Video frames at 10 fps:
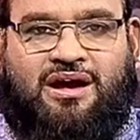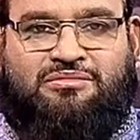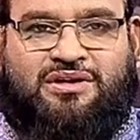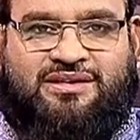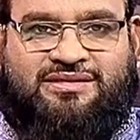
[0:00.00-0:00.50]

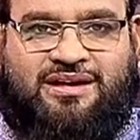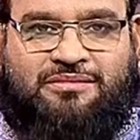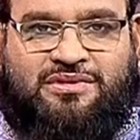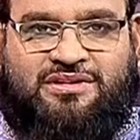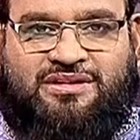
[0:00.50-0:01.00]
আমরা আজকে
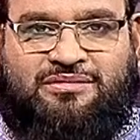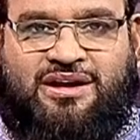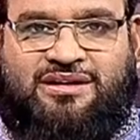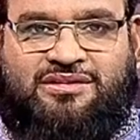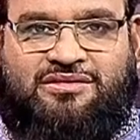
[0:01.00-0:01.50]
আপনাদের সামনে
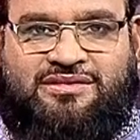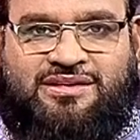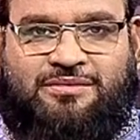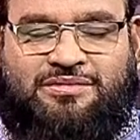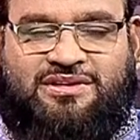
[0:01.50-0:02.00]
হাজির হয়েছি
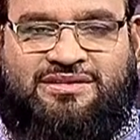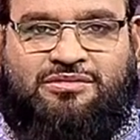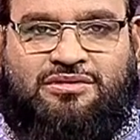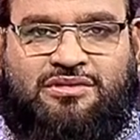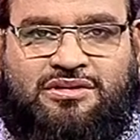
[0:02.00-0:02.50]
আপনাদের
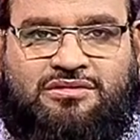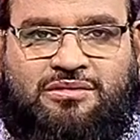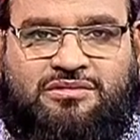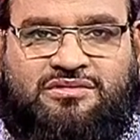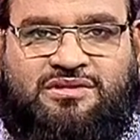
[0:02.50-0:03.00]
জীবন ঘনিষ্ঠ এবং